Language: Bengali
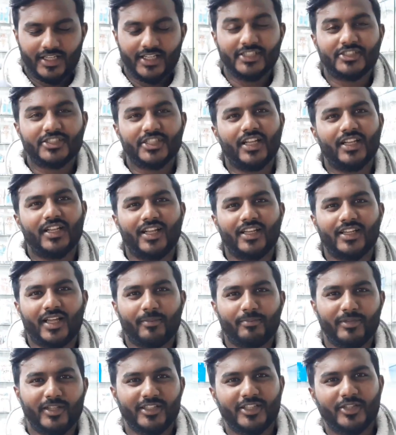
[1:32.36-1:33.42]
ইনশাআল্লাহ
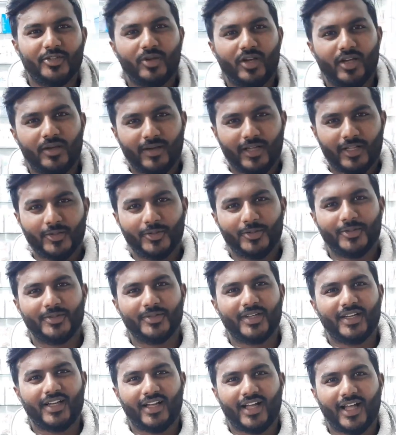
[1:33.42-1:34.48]
আপনাদের দোয়ায় ভালো
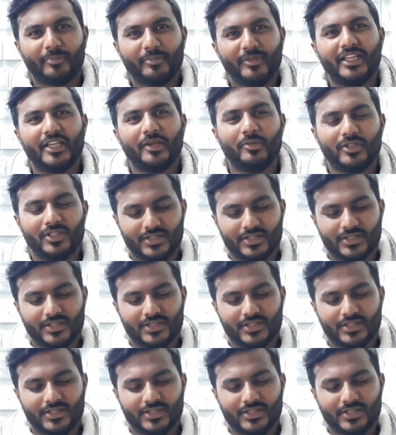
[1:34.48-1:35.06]
আপনি কেমন